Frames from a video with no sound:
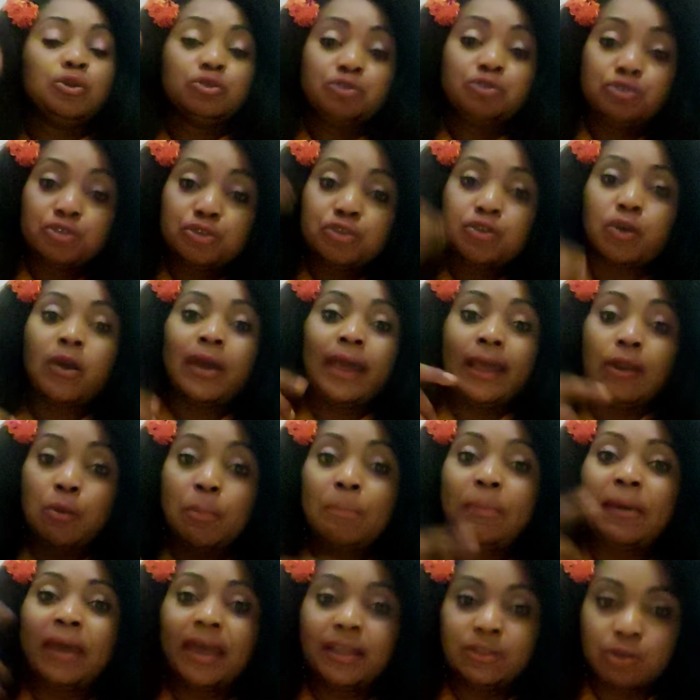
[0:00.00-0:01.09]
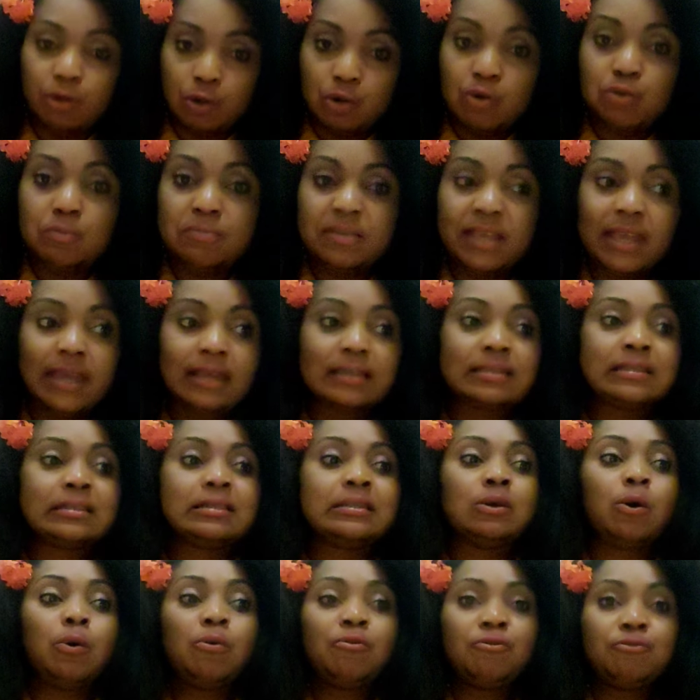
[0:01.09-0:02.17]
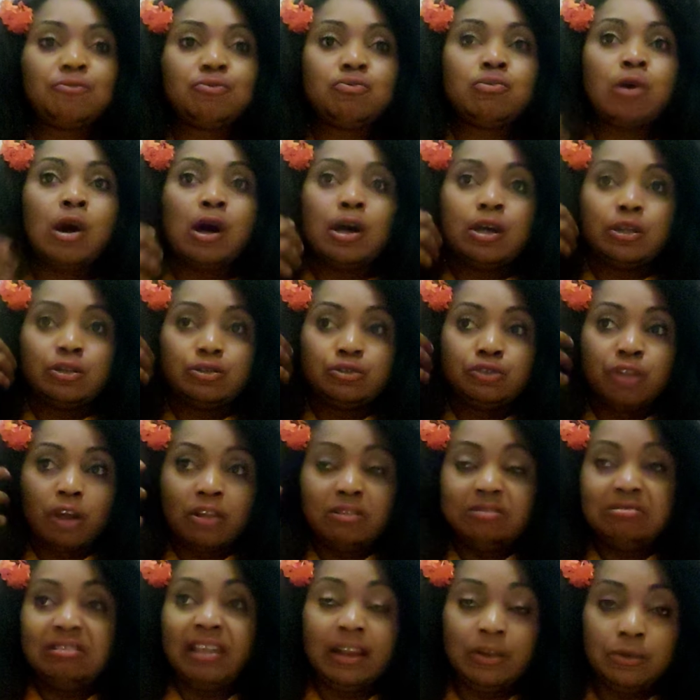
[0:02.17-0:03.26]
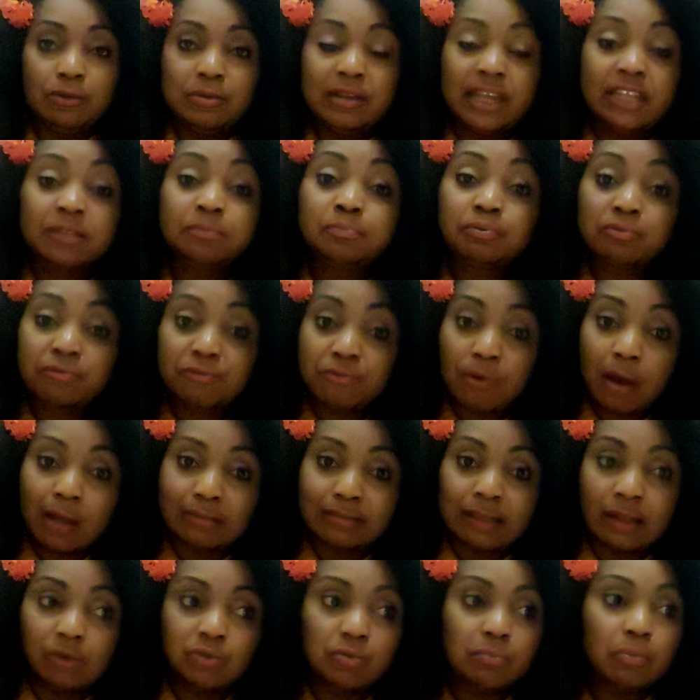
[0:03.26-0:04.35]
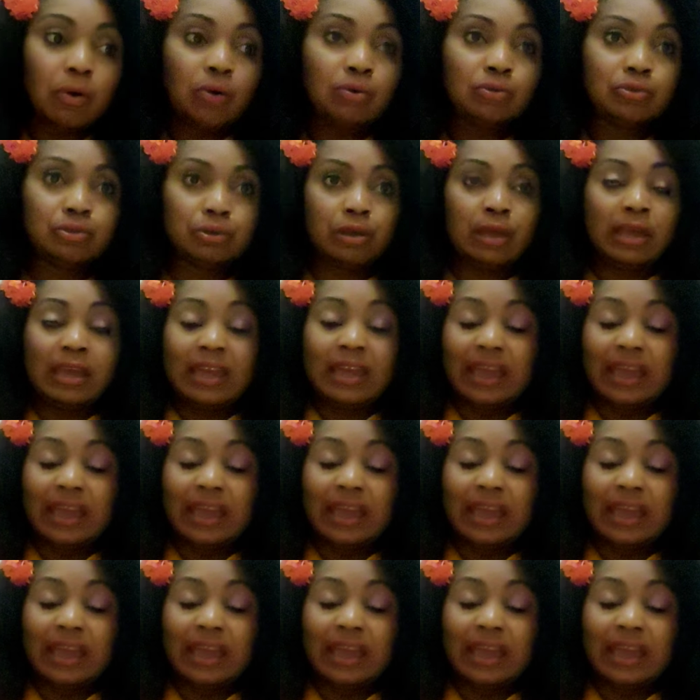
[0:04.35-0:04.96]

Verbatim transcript: Dieu est le Père de lumière. Si on vous donne des lunettes pour voir dans le monde